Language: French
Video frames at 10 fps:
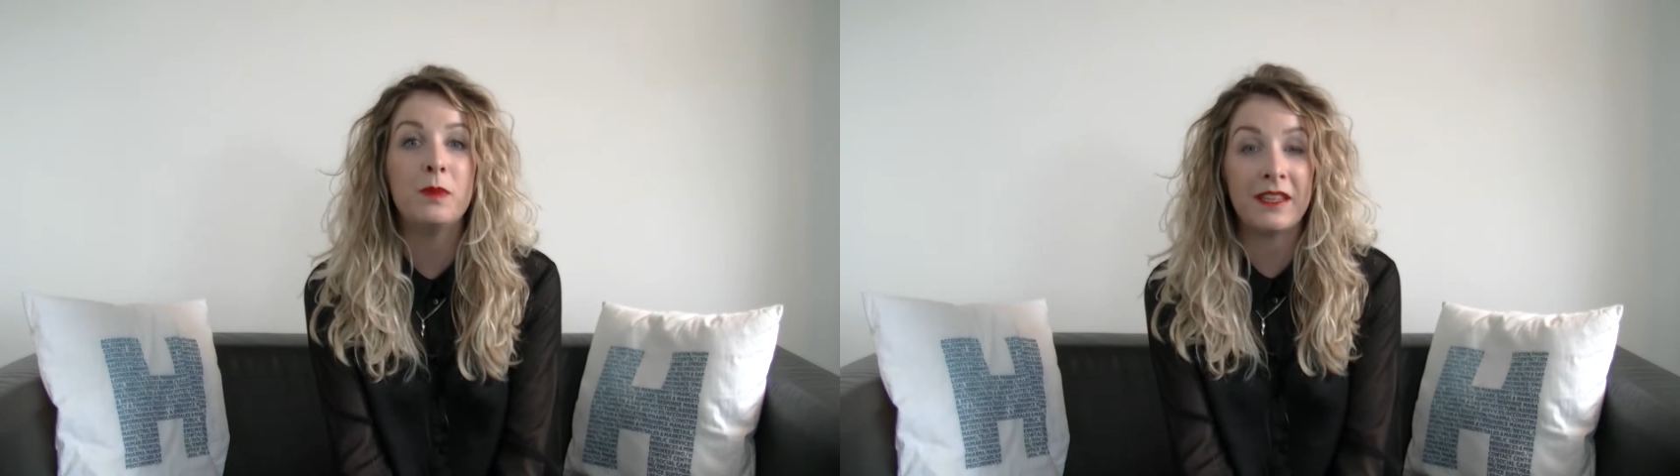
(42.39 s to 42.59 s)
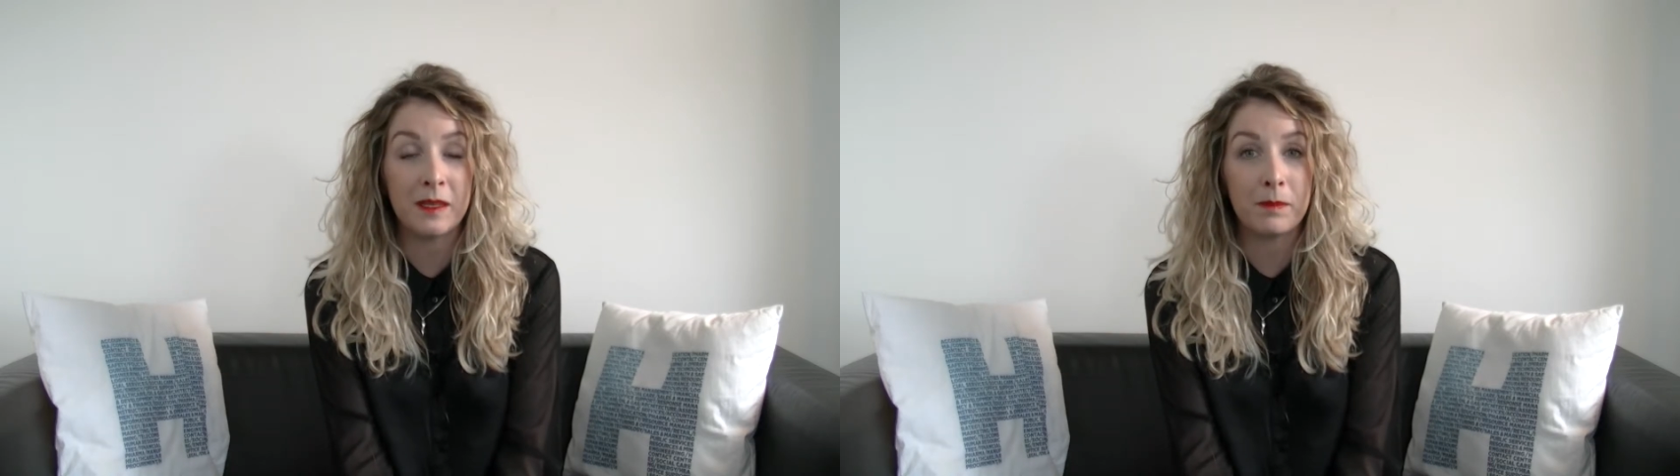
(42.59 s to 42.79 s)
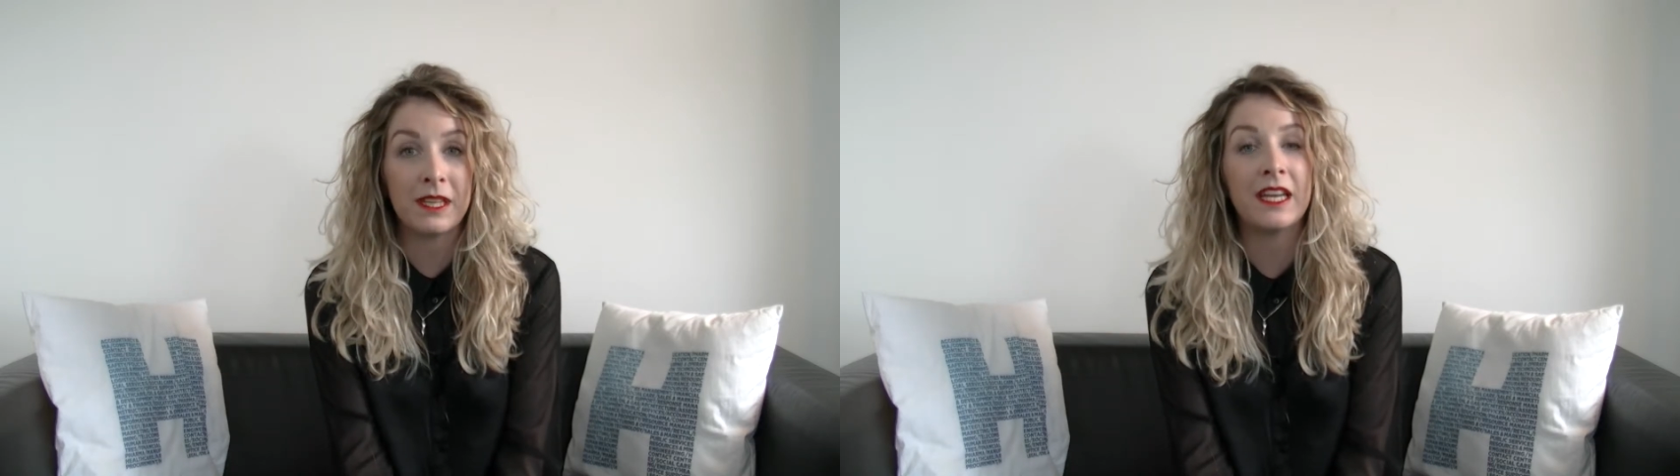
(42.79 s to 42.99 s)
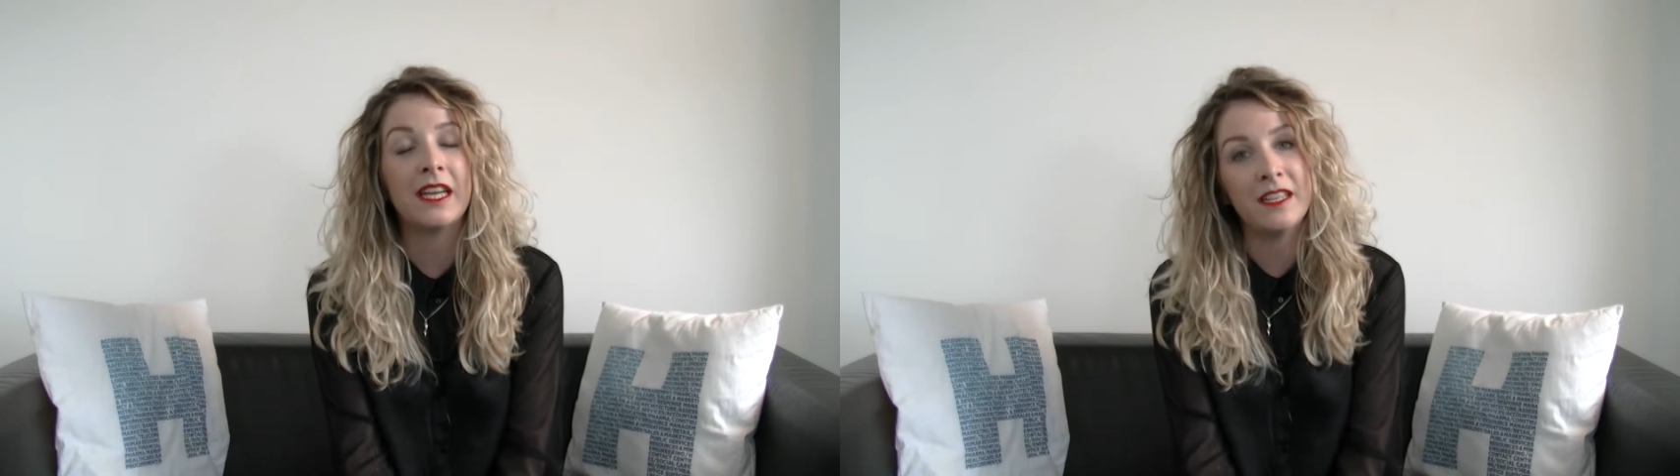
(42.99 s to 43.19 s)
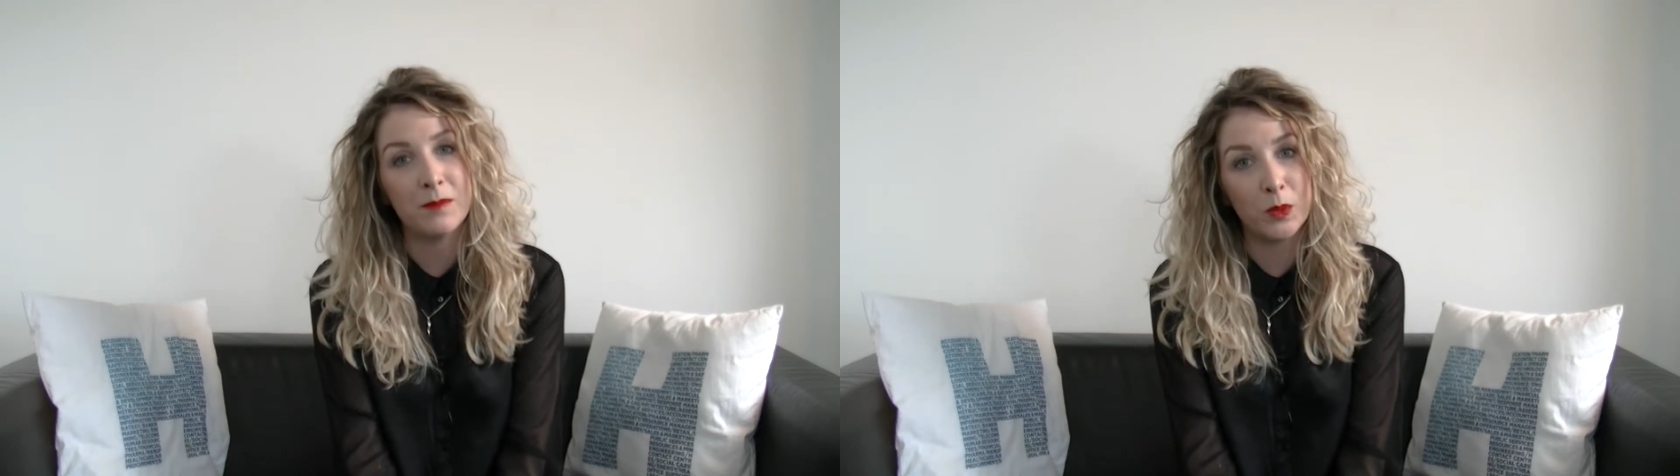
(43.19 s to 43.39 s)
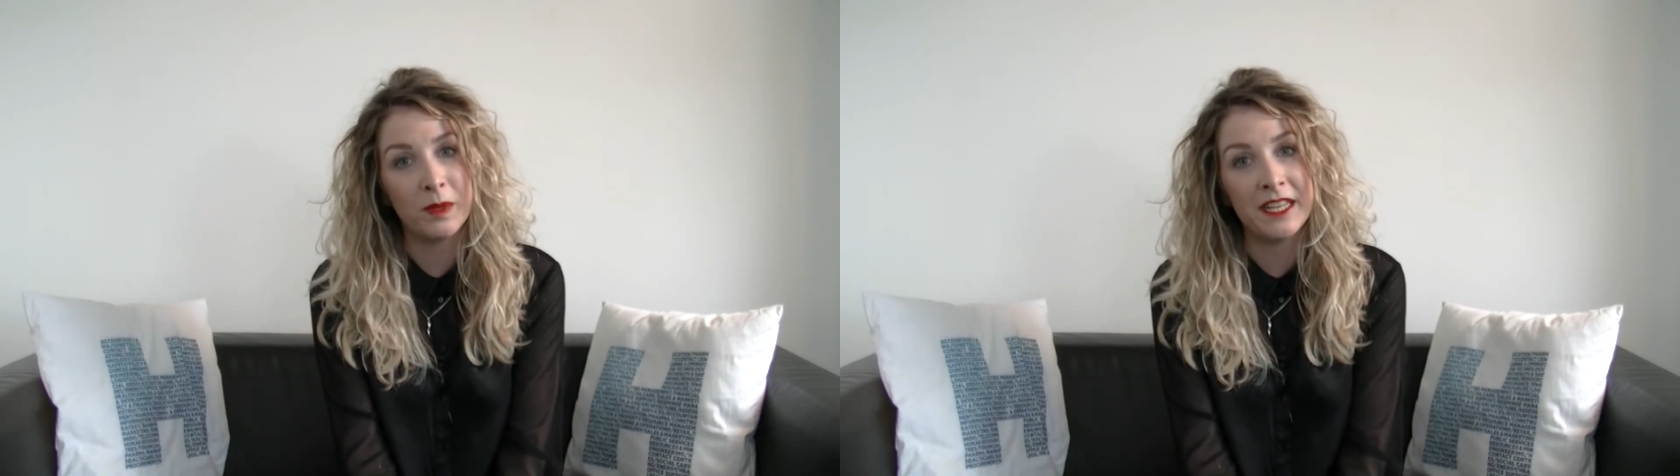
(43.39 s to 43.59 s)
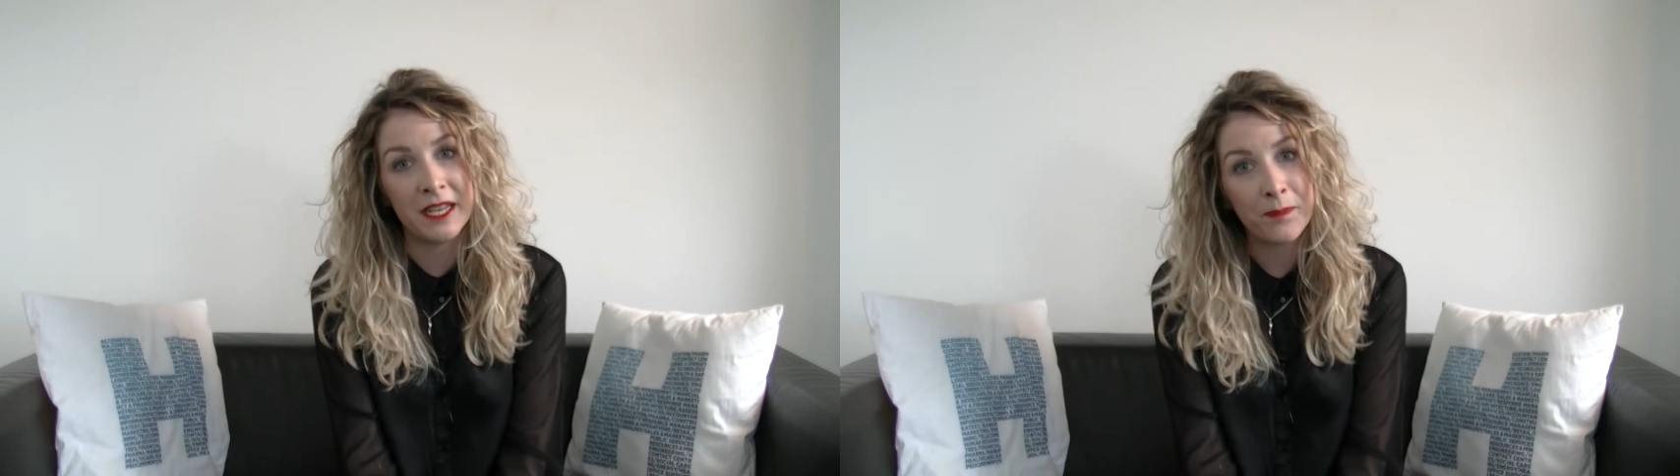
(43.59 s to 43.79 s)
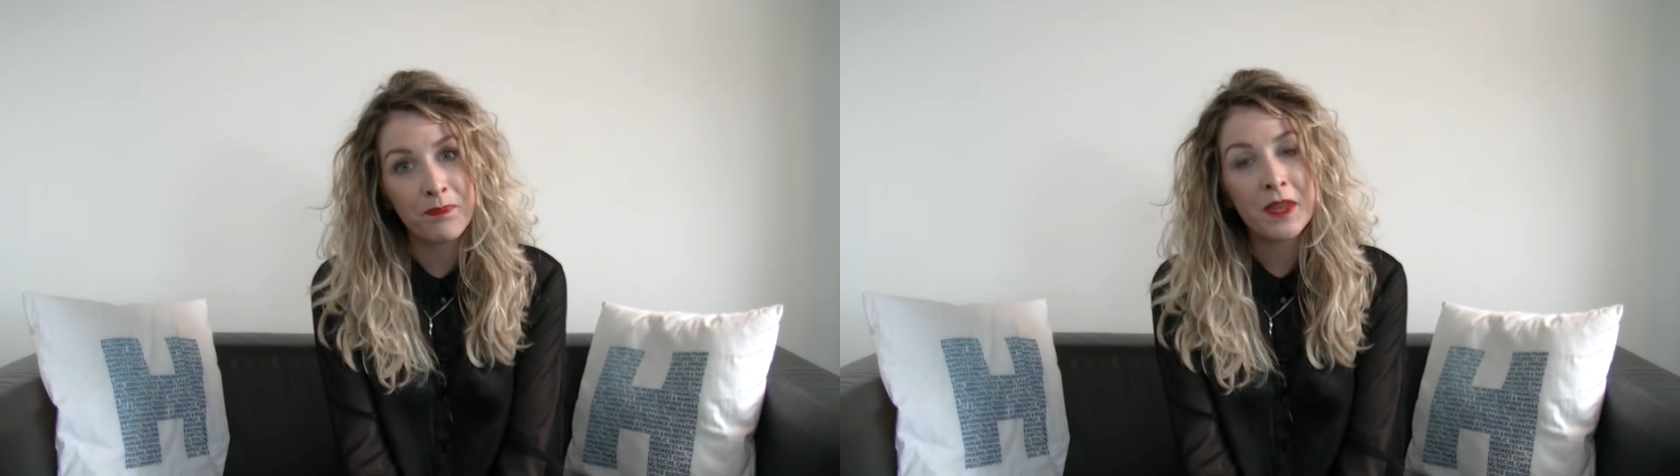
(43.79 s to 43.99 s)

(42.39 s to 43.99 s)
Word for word: BTP et d'immobilier.